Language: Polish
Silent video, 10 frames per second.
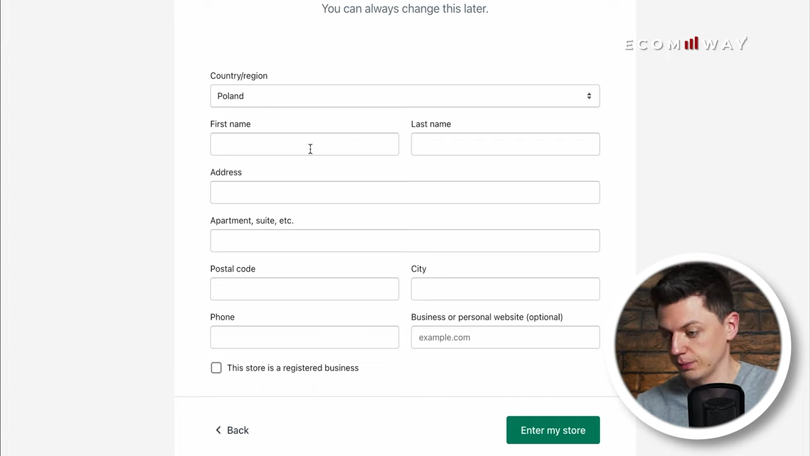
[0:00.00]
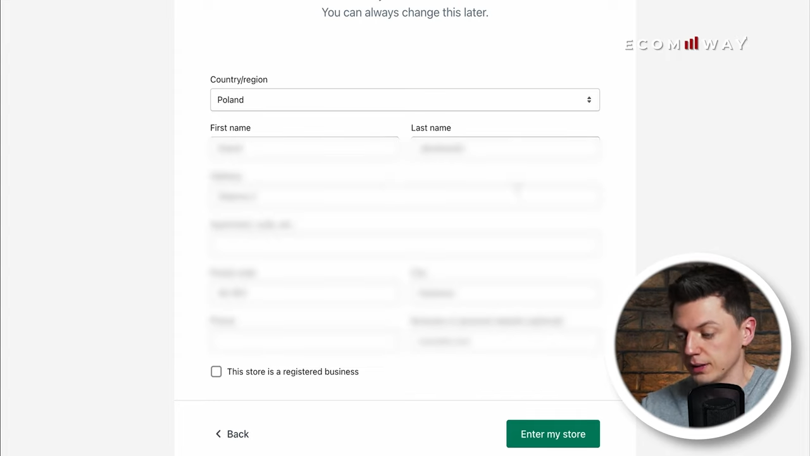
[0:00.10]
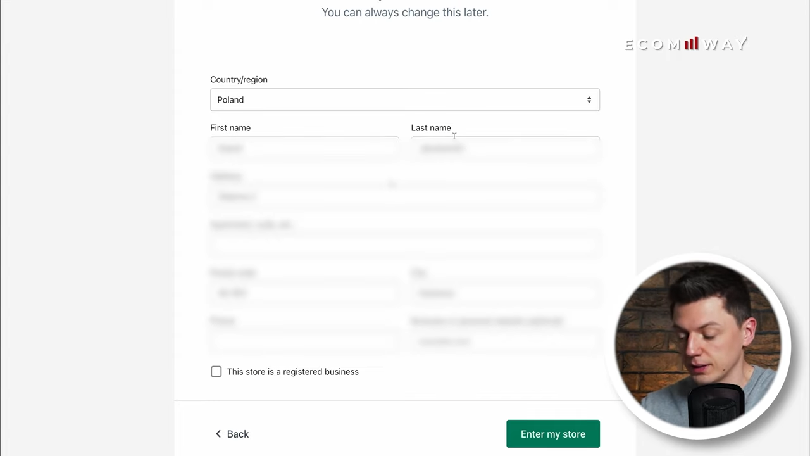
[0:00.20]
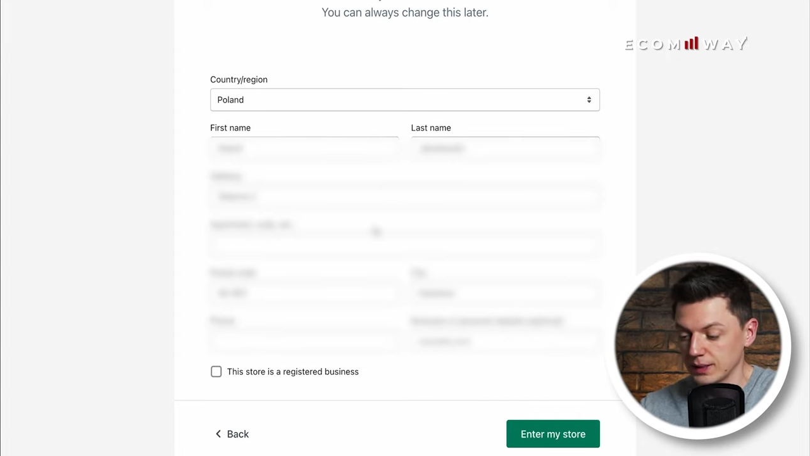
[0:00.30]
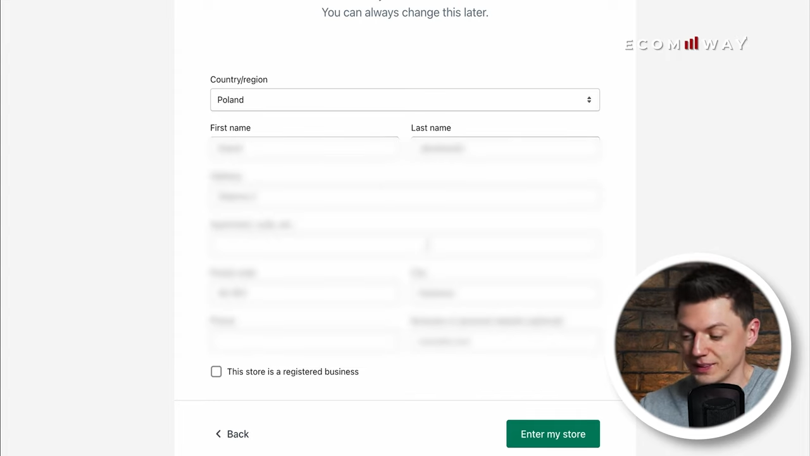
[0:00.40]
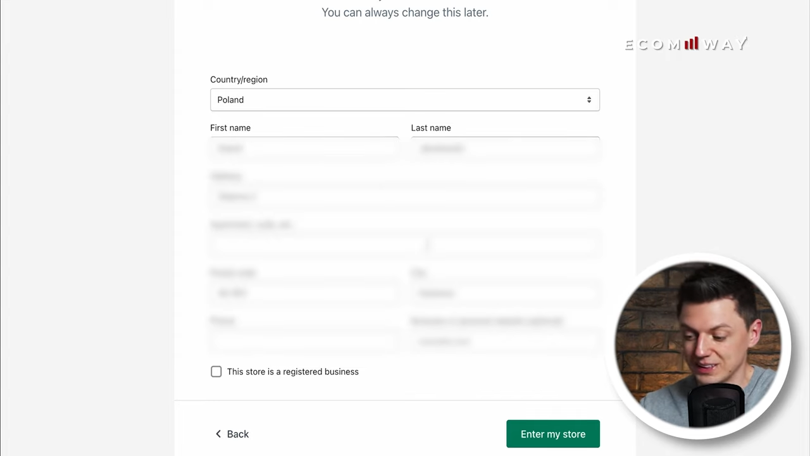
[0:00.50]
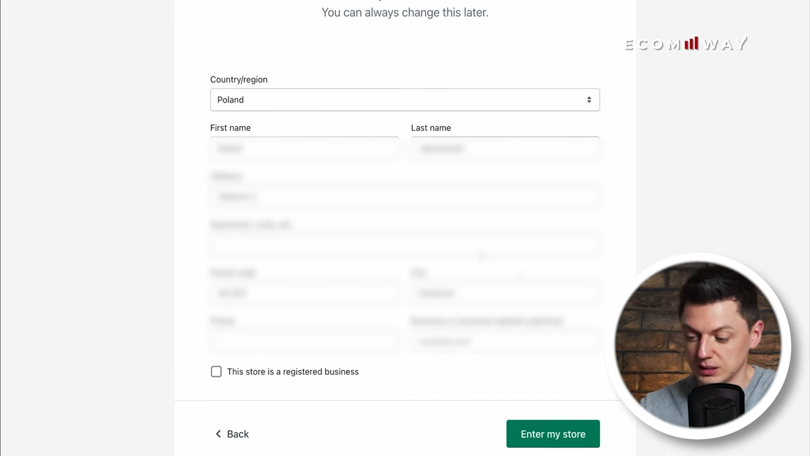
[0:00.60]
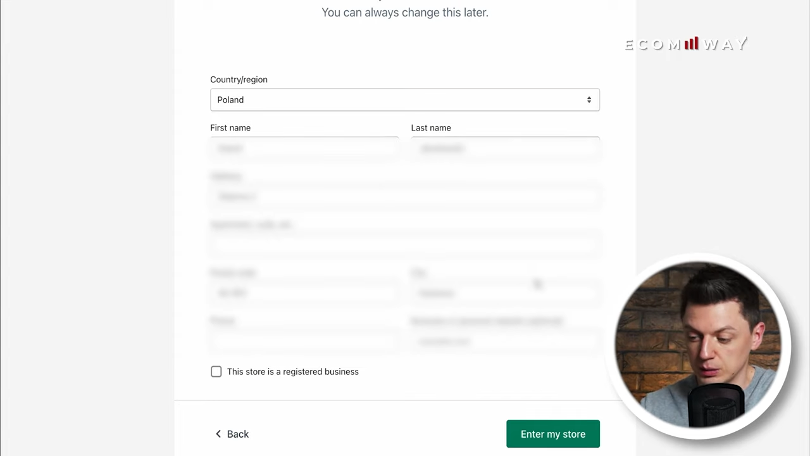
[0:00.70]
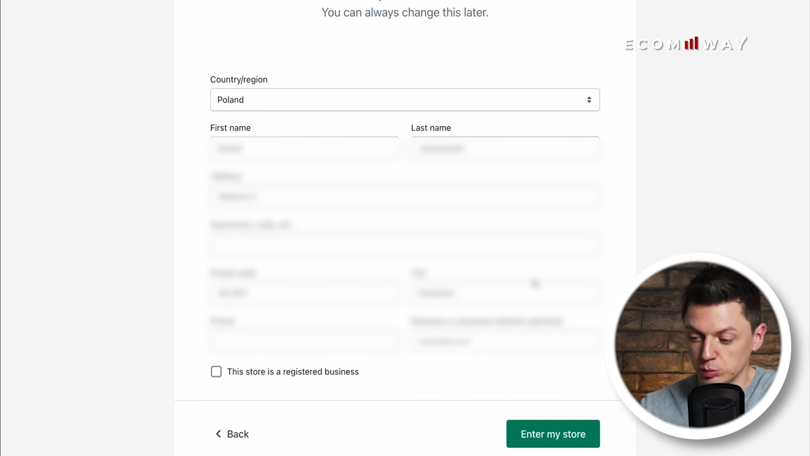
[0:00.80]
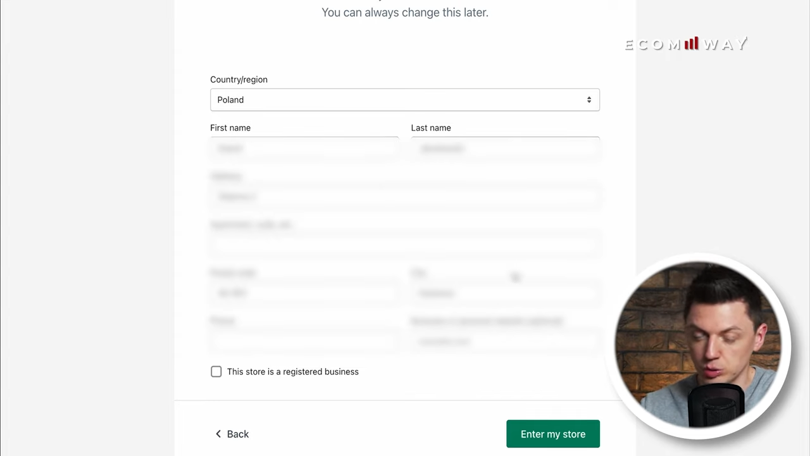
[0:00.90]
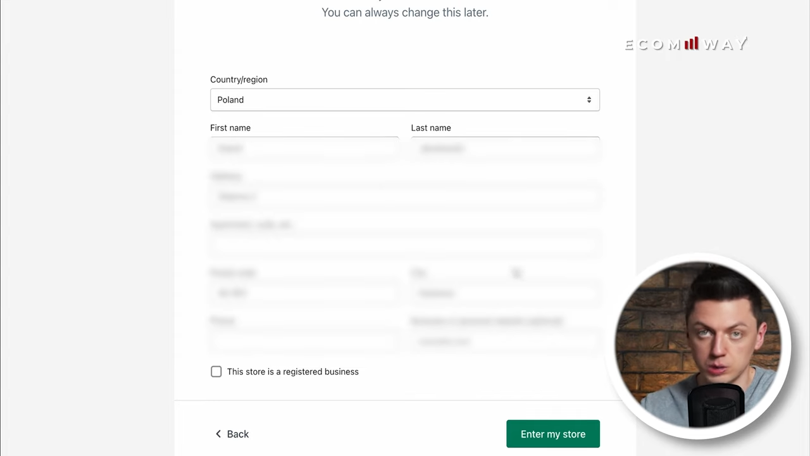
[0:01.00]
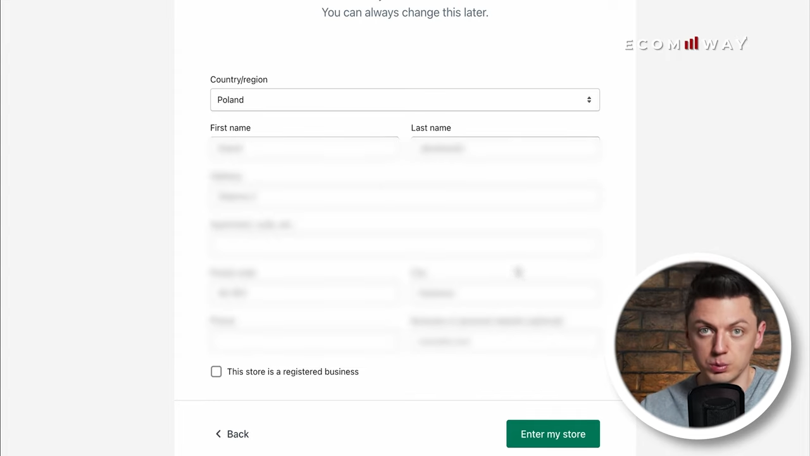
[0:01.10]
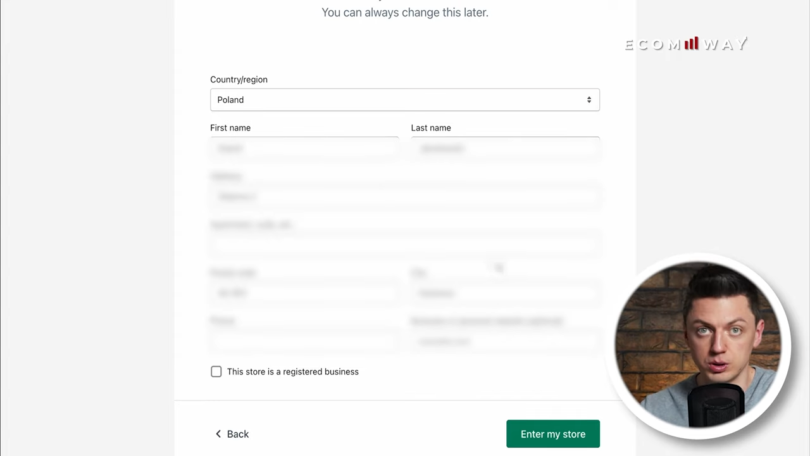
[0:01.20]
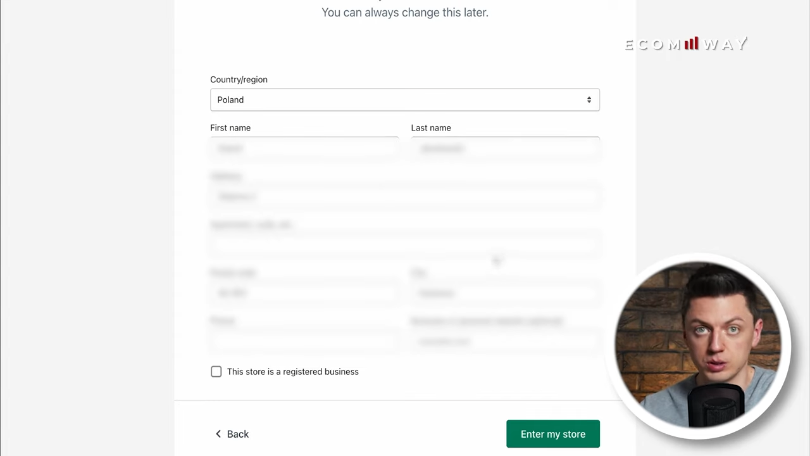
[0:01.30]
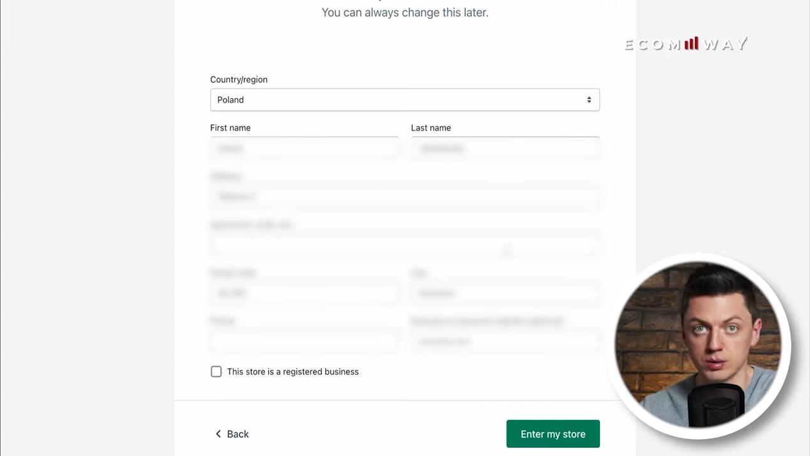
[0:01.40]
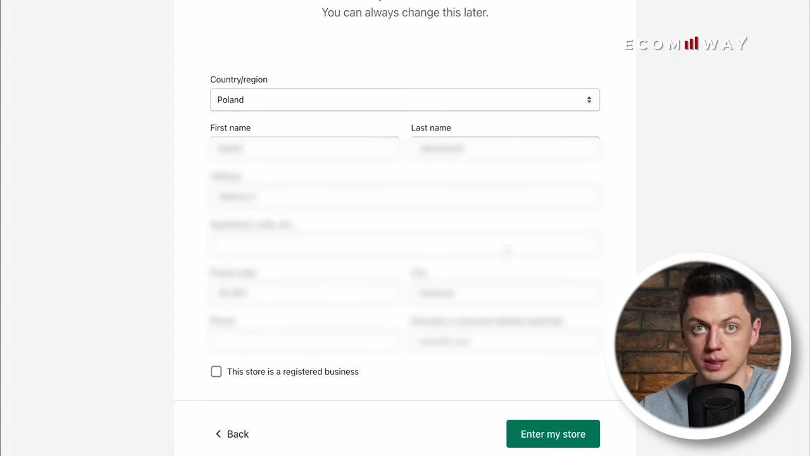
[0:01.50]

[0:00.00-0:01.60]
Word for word: Ten adres nie musi być to